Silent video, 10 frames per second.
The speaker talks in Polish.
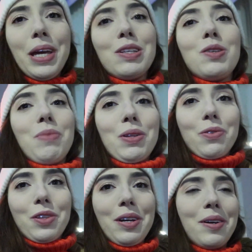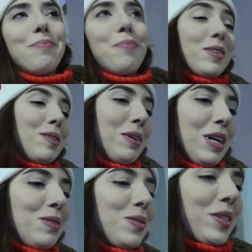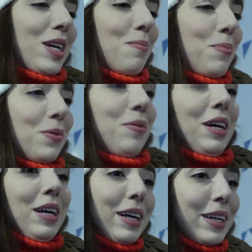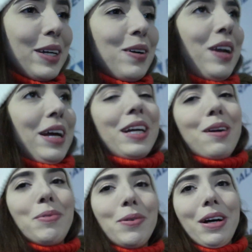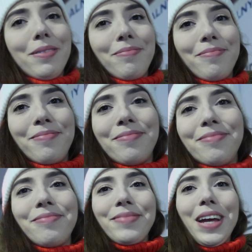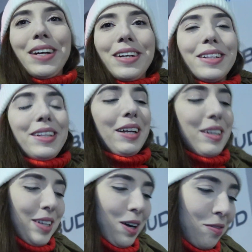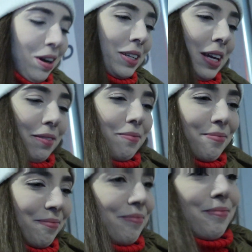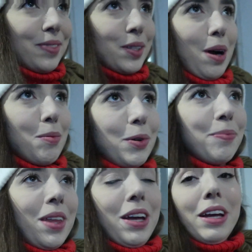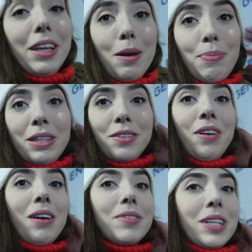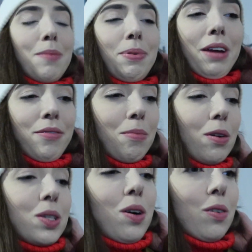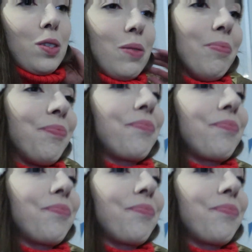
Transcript: 5 minut po zamknięciu sklepu, gdy kolejka była. Takie zachowanie słabo. Ja pracowałam w sklepie, ja wiem o co chodzi.